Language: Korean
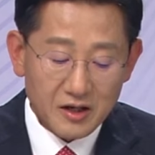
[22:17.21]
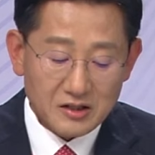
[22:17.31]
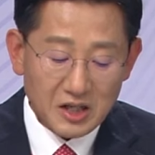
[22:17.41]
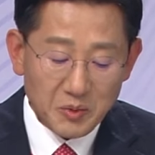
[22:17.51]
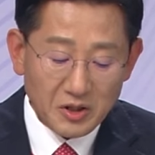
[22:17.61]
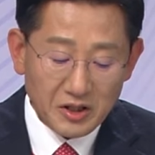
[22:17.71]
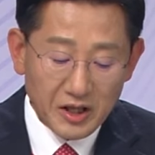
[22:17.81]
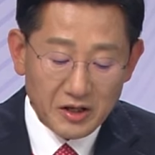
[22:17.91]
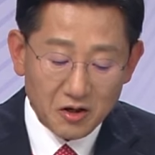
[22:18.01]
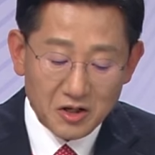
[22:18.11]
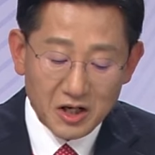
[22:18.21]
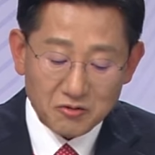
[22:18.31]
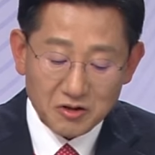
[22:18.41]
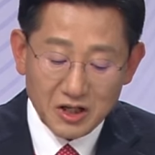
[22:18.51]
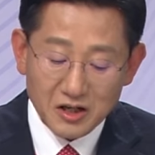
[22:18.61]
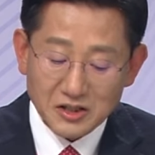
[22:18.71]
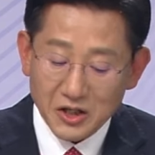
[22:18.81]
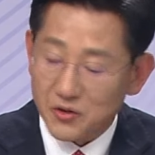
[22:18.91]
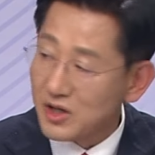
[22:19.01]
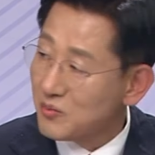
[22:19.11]
참여연대 열렬한 국회라는
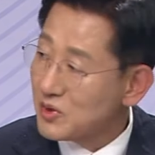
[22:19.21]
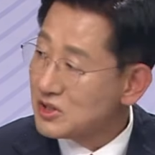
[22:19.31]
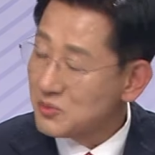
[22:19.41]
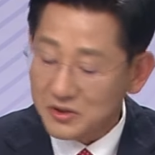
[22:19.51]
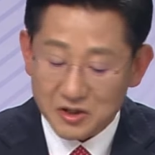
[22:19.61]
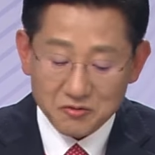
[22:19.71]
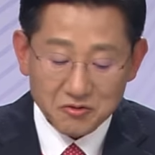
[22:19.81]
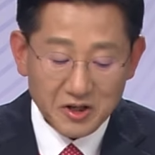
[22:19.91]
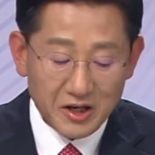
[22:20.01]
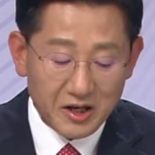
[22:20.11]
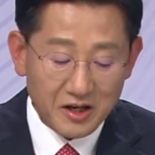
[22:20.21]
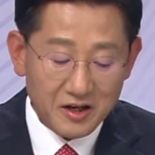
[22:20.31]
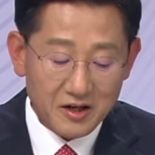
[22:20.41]
자료에 의하면 21대 국회에